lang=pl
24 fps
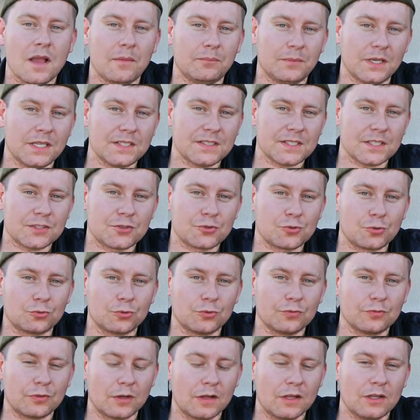Miejsca
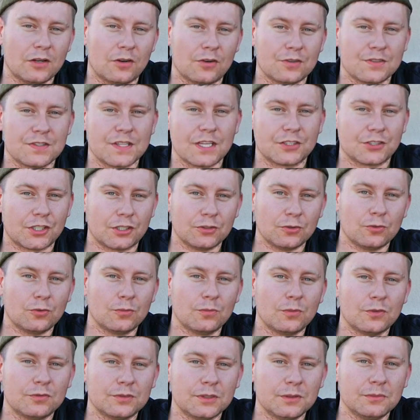zrzutów oznaczano
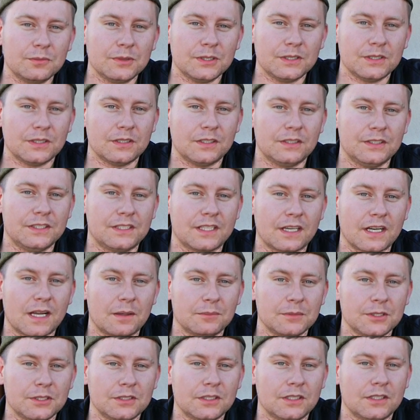umownymi
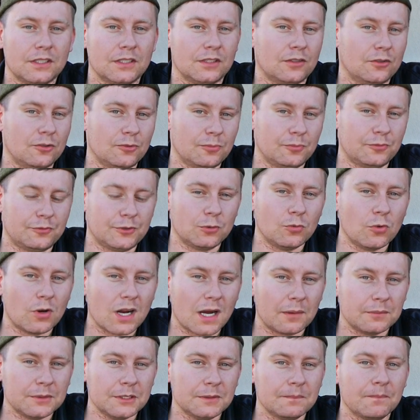literami lub
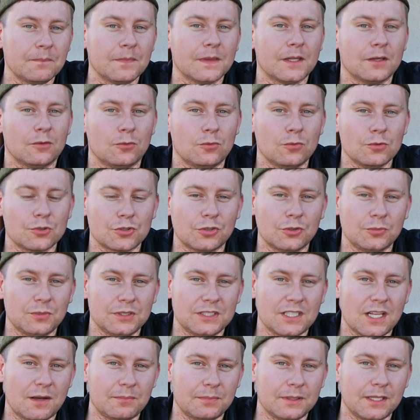figurami
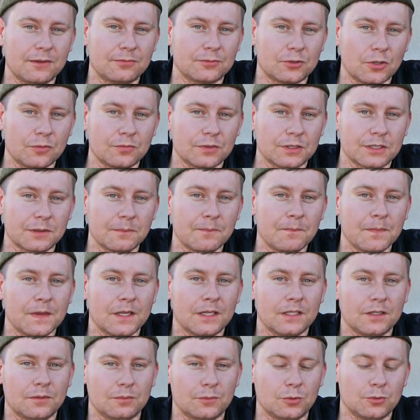ułożonymi z lamp naftowych.
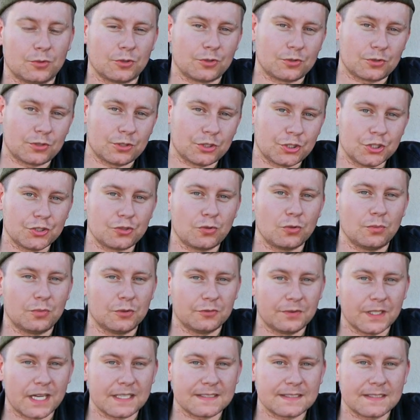Był to krzyż lub
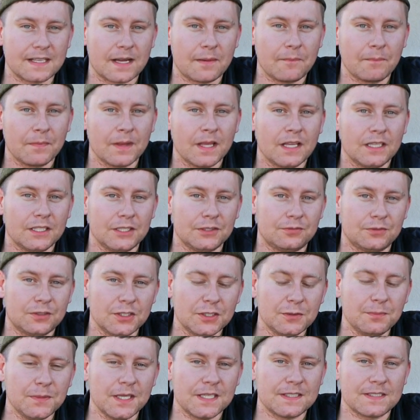gwiazda i w
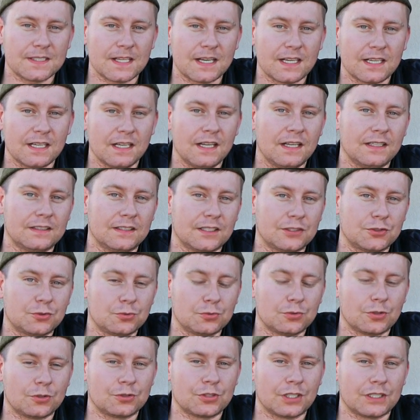tych miejscach na
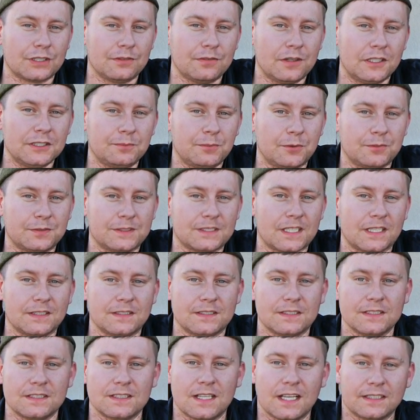zrzut oczekiwali
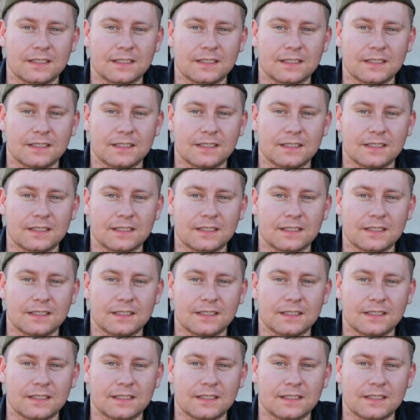powstańcy z